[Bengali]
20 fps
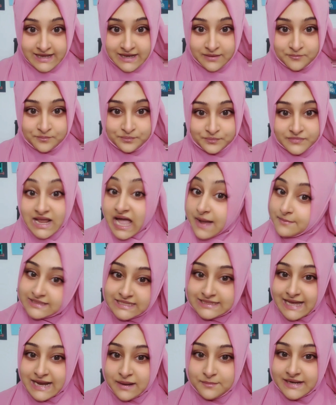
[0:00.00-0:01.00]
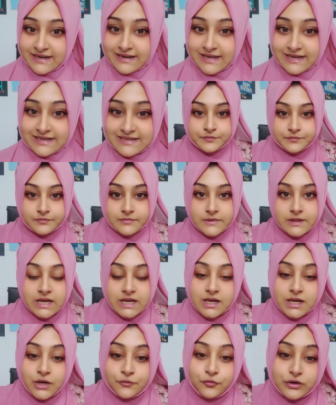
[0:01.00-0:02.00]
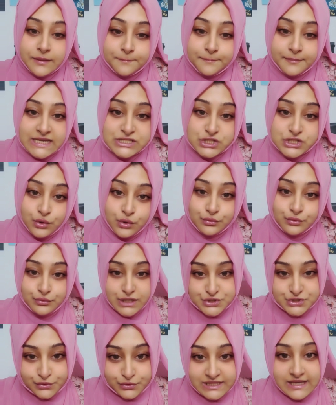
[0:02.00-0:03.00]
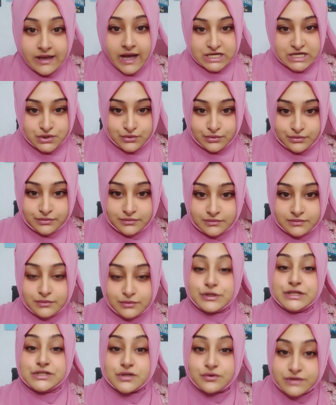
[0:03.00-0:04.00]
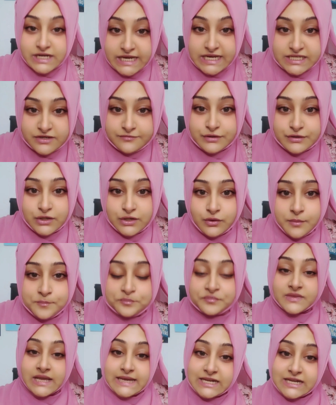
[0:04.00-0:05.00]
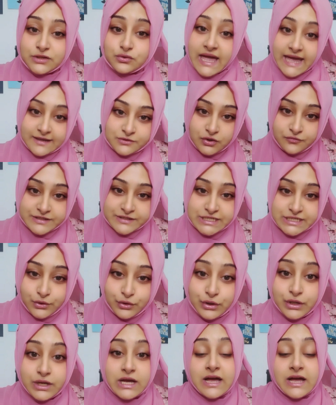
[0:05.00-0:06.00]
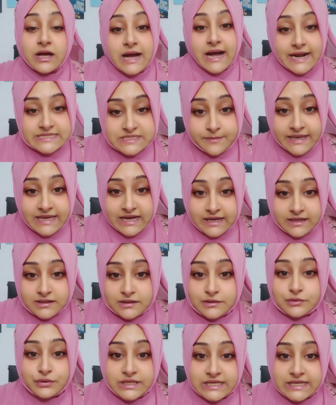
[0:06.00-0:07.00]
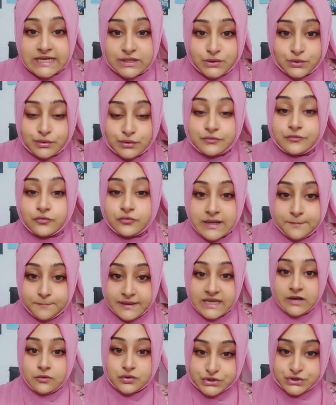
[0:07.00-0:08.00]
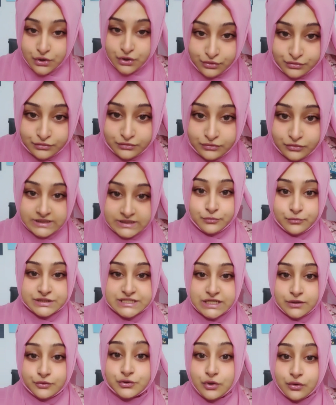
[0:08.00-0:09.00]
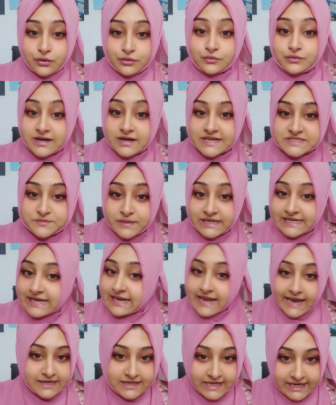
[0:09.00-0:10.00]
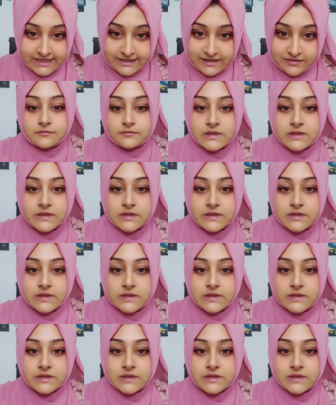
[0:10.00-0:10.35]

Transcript: না আমাদের দেখাবেন না ফুডাপ্পি যখন ওনার শোতে আসলো উনি যখন ইন্টারভিউ নিল এটা কিন্তু একতরফা ছিল আজে ভাইয়া উনি কিন্তু ফুডাপ্পি যখন কথা বলছিল তখন ওনার হাজবেন্ডকে লাইনে নেয়নি